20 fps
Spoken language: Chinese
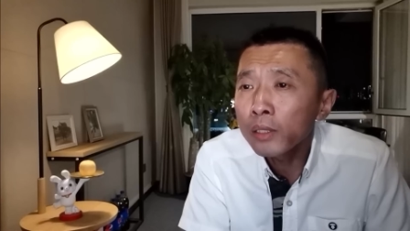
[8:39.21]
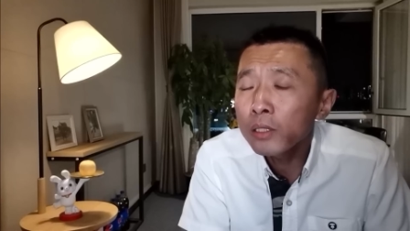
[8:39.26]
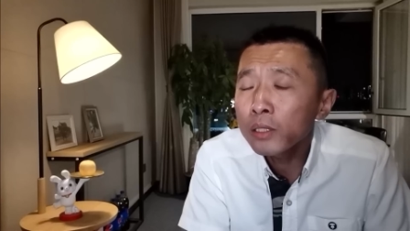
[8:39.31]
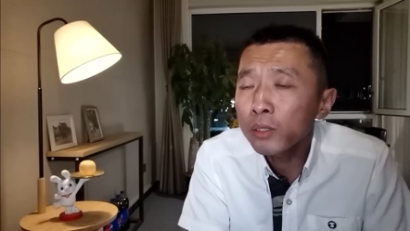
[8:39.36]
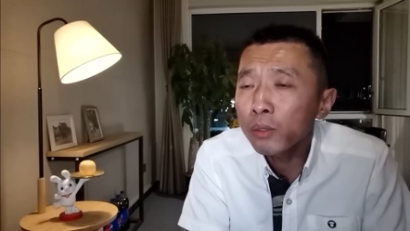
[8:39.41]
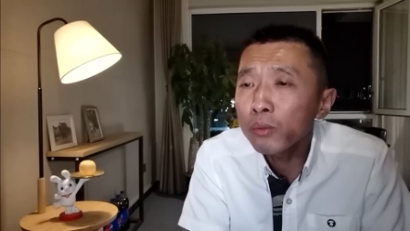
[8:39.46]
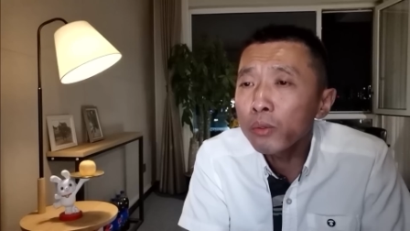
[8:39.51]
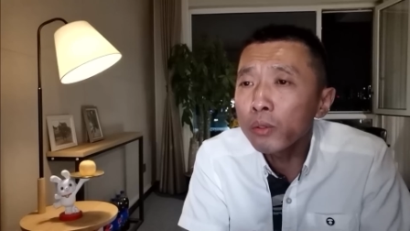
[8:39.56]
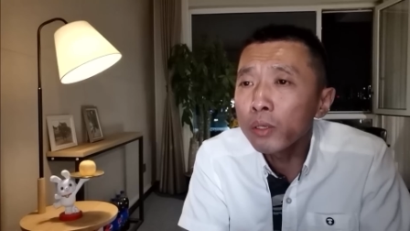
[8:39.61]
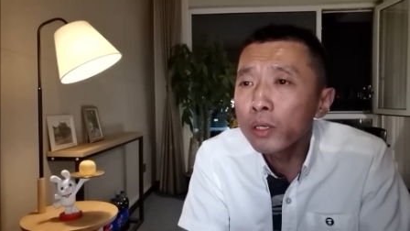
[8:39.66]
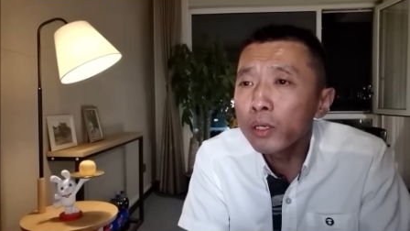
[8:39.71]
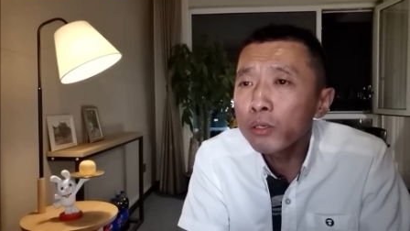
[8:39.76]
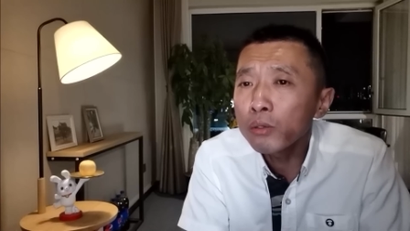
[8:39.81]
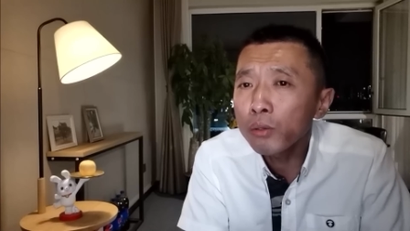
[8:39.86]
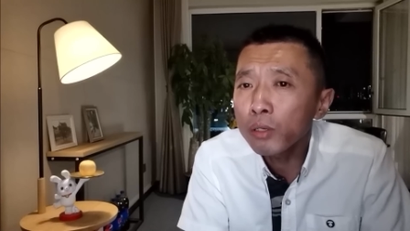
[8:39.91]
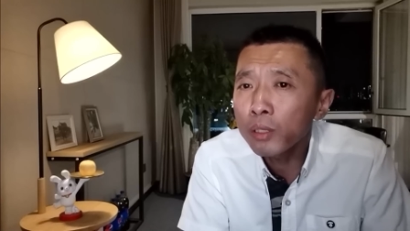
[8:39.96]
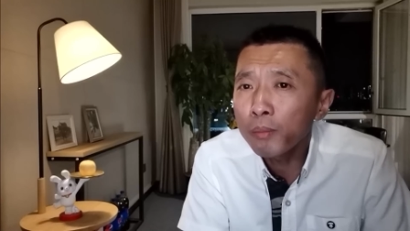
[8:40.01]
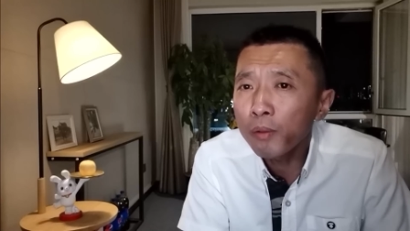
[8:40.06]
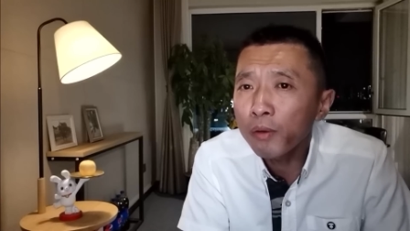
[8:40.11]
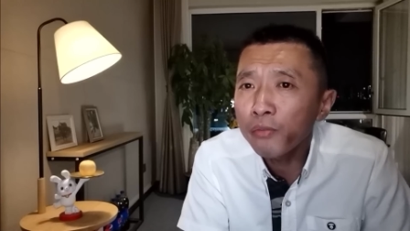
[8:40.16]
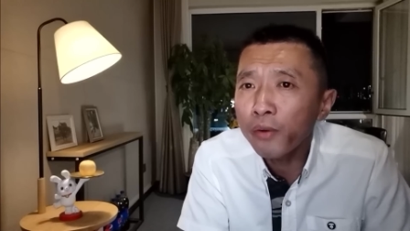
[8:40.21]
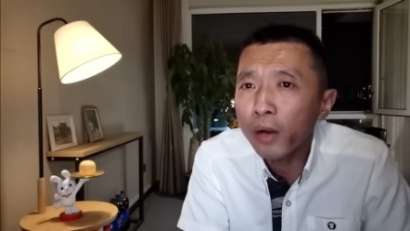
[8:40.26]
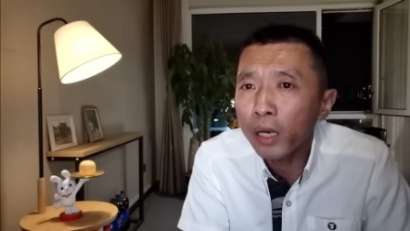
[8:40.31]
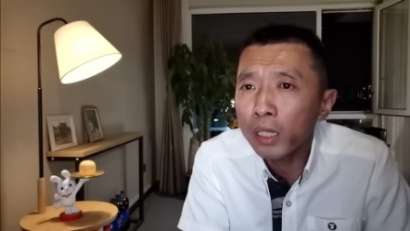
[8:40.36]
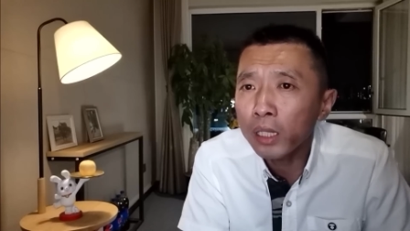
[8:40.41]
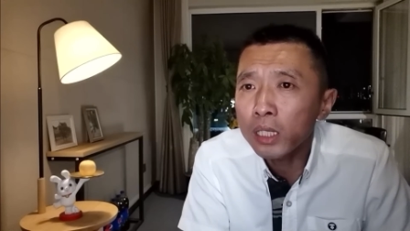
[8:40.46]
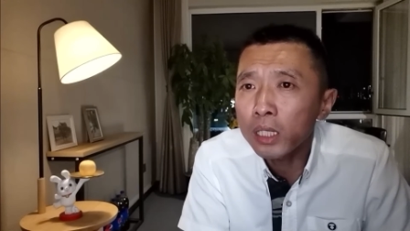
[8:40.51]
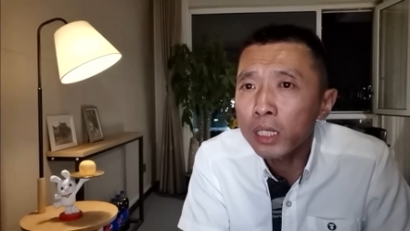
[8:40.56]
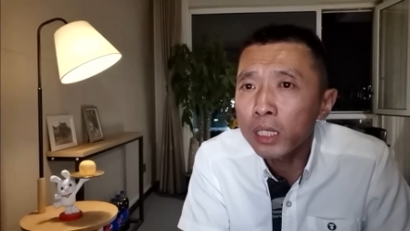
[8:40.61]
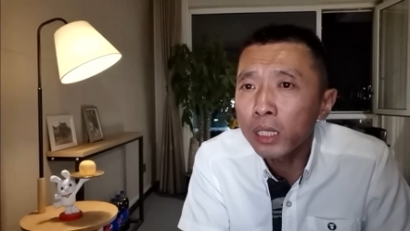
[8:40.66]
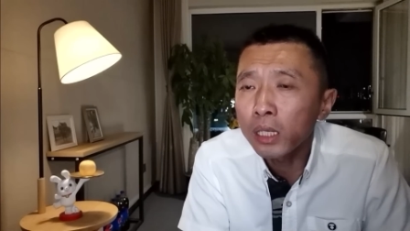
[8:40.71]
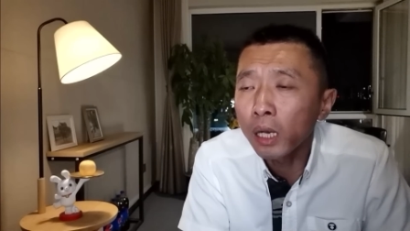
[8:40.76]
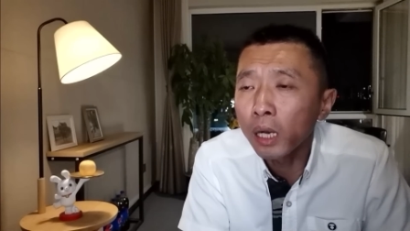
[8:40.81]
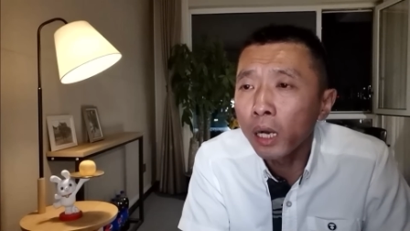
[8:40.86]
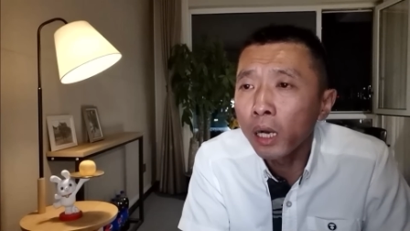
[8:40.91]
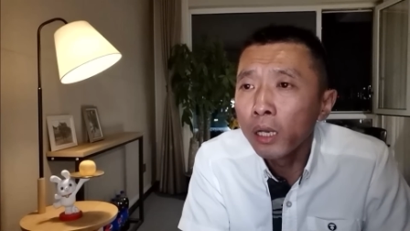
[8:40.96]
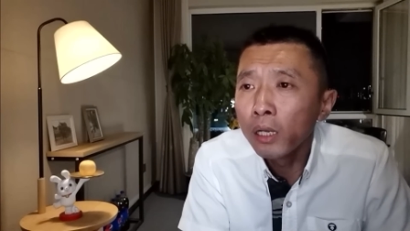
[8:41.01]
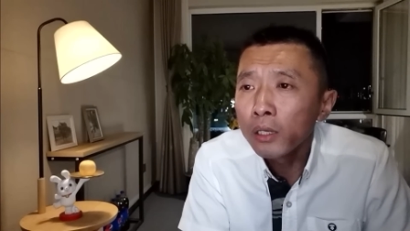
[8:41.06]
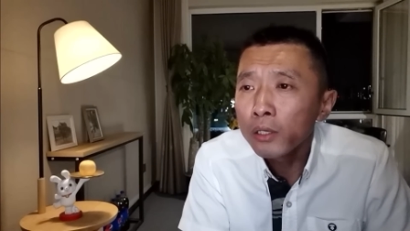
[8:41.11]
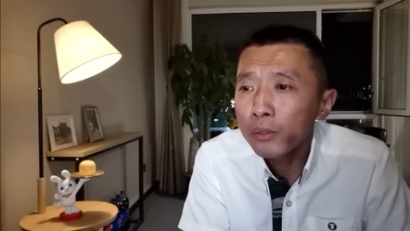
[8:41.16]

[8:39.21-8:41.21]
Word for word: 总有人说什么法治似的，